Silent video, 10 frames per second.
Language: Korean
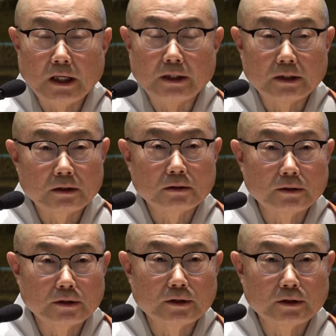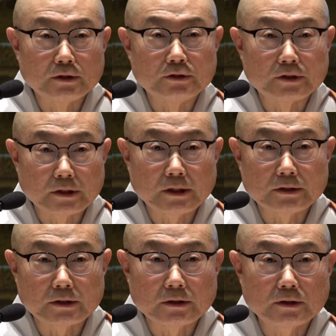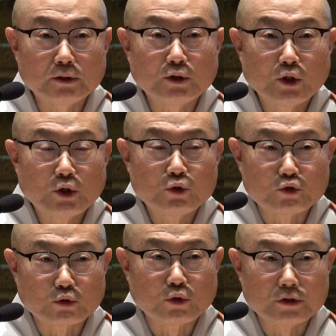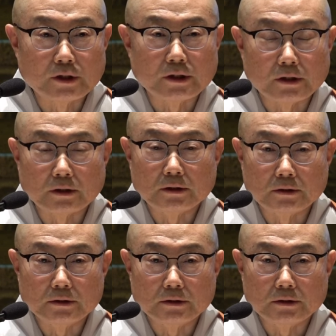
옛날에는 절에서 주로 이제